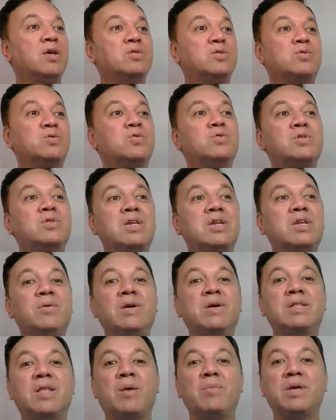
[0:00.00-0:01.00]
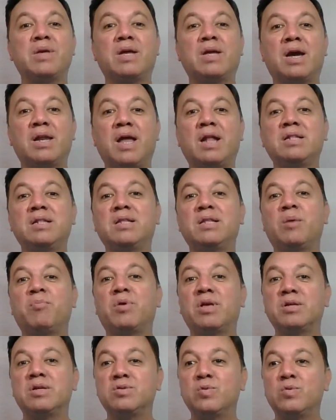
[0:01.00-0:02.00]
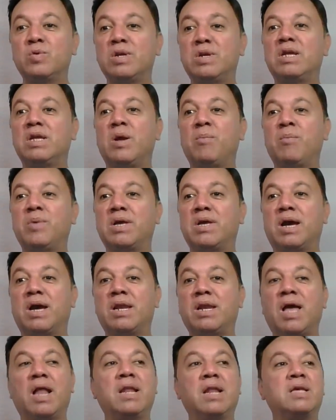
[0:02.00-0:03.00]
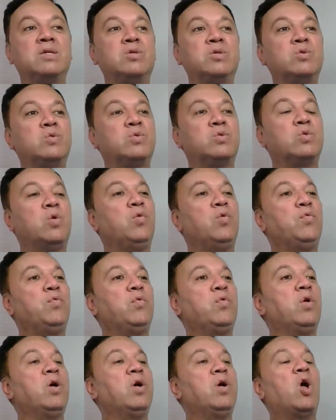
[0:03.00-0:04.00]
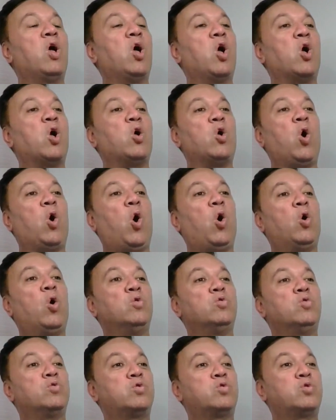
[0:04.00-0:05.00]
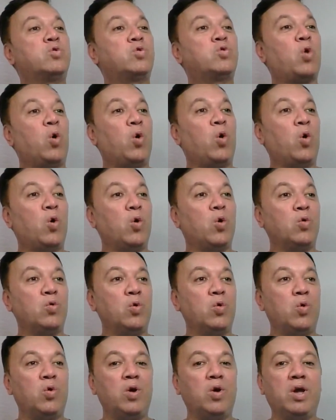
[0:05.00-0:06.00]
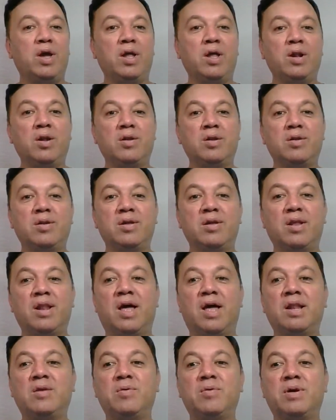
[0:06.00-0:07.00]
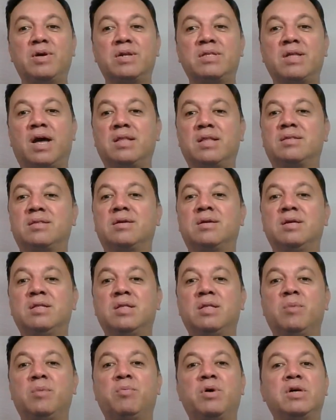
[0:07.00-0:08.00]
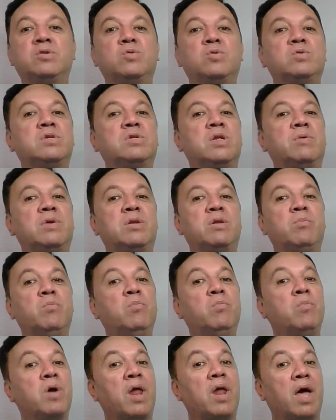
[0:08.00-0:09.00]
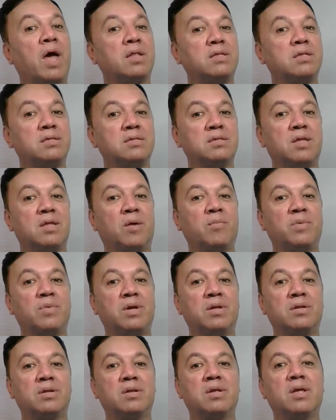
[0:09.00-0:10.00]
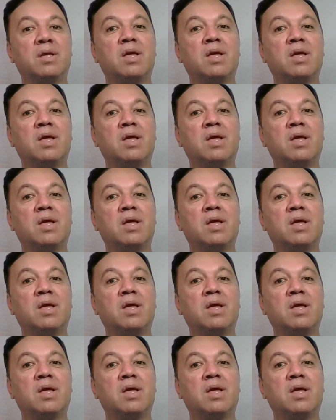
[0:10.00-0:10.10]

suscríbete a mi canal, te puedes unir a mi canal en YouTube con todo la libertad y te puedes suscribir gratis también.